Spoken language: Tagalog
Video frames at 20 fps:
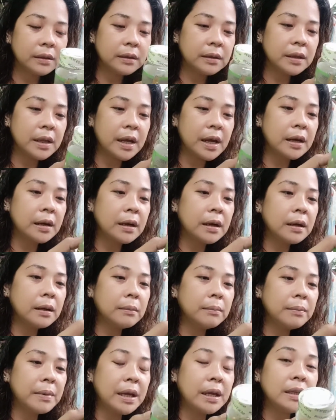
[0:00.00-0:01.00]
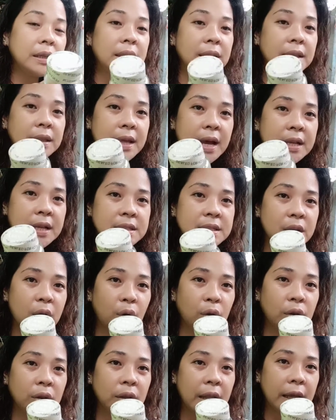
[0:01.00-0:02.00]
ng may tindahan sa
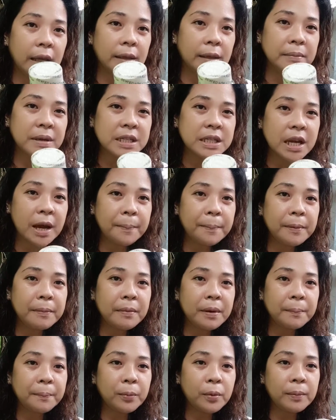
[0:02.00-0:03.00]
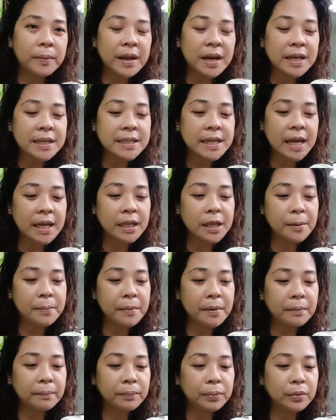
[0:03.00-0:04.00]
online, ma-Shopee man po, malasada
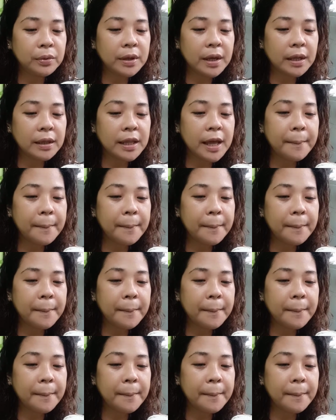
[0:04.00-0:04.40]
man po yan.